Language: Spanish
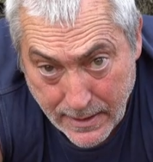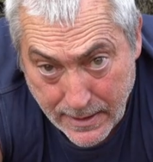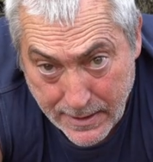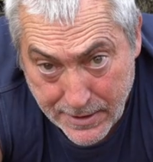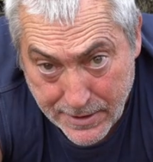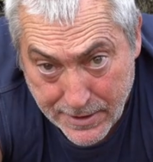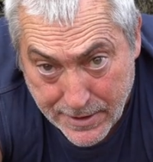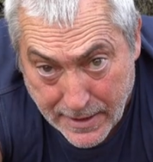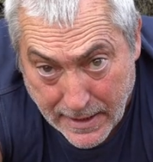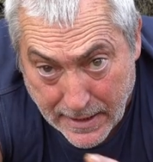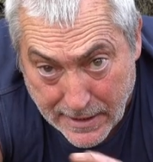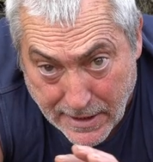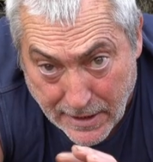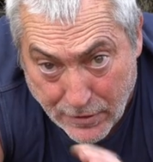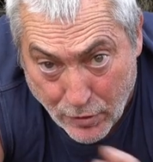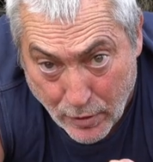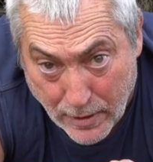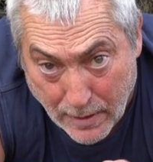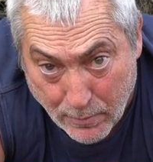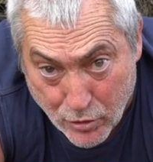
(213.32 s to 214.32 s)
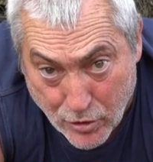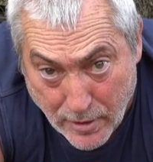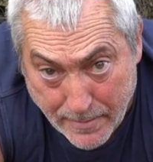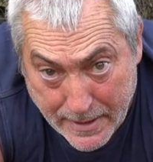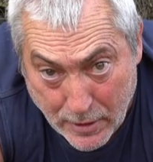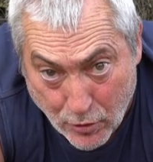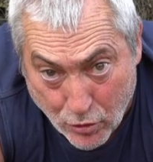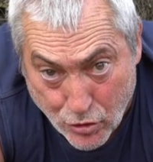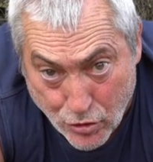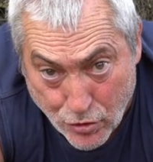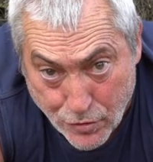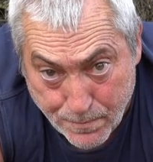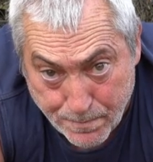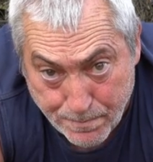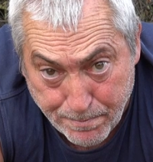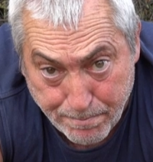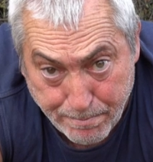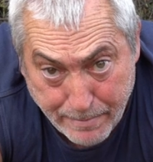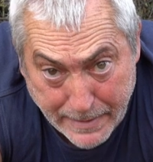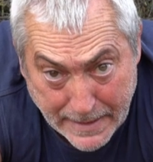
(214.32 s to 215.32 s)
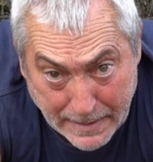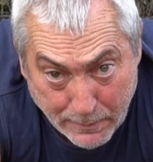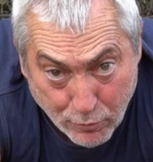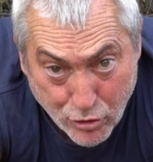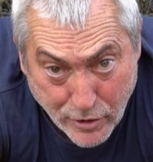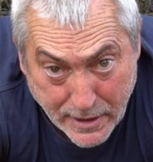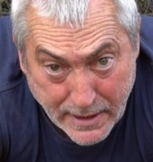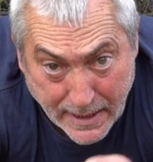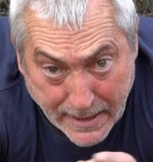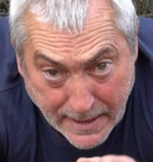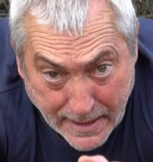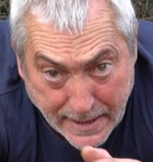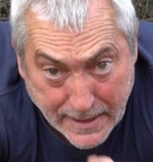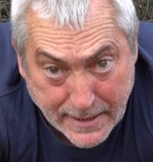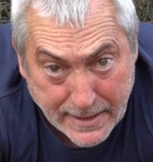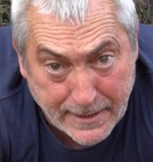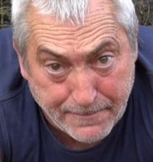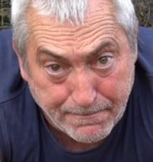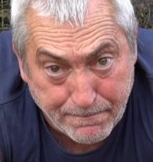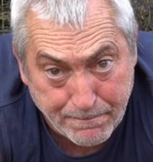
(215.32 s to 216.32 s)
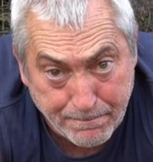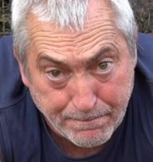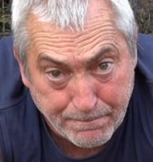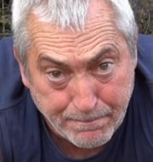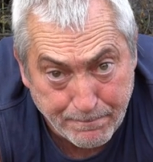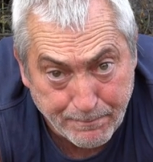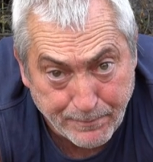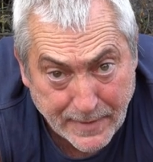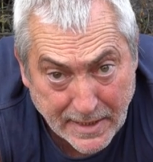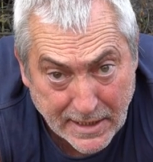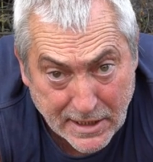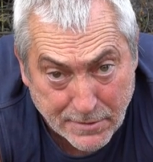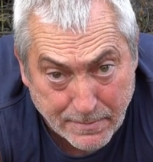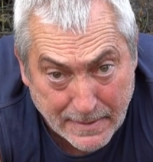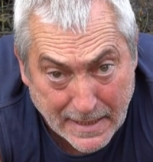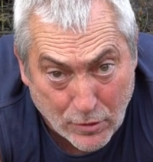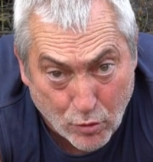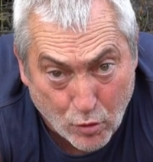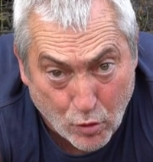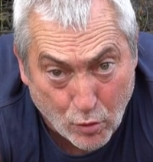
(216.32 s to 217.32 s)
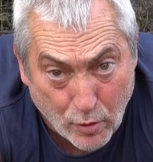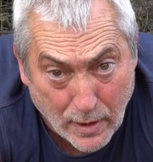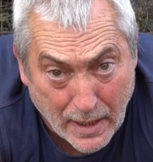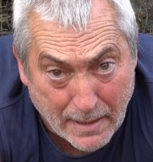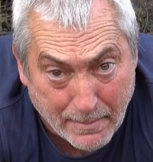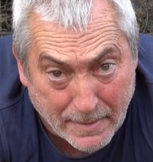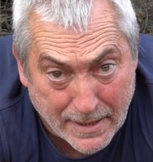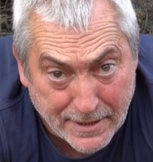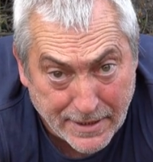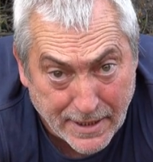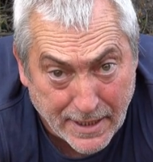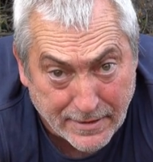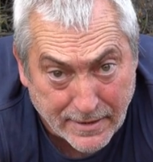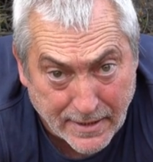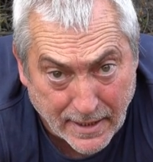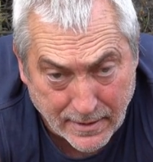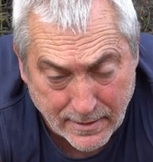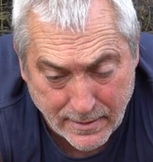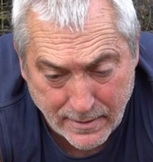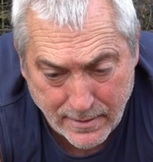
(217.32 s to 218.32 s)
Si las seccionamos amigos, veremos que la carne es blanco amarillenta.